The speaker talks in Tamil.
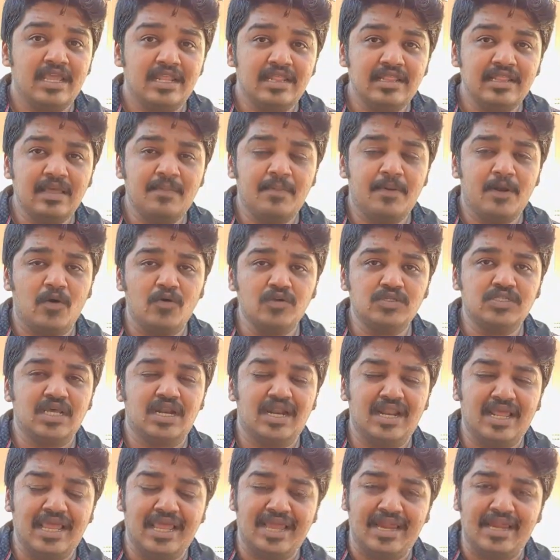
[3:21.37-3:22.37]
இந்த
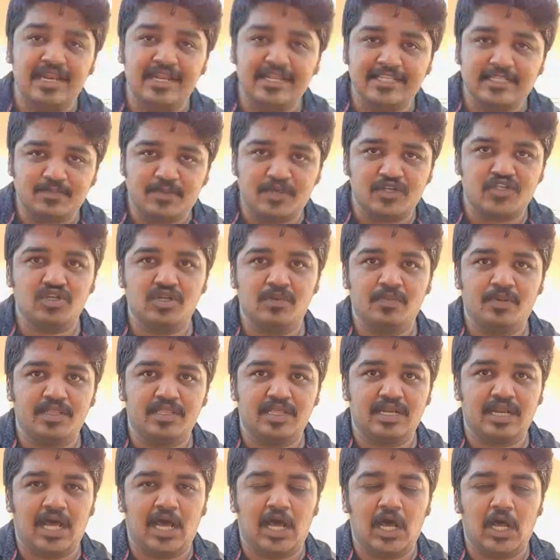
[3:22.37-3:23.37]
ப்ரௌசரில் என்ன ஸ்பெஷல்
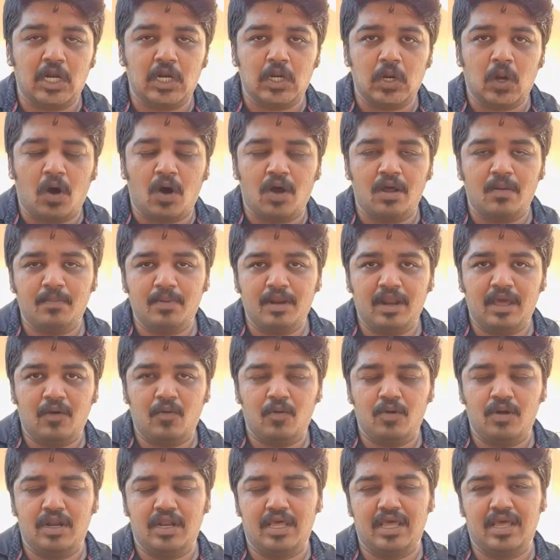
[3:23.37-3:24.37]
பார்த்தீங்கன்னா
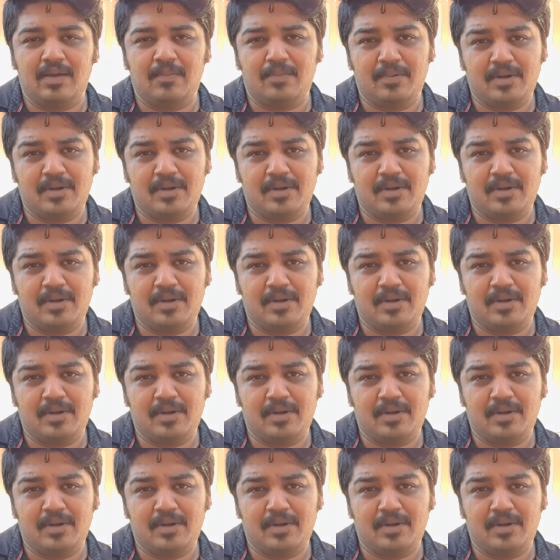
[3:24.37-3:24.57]
நார்மலாக உள்ள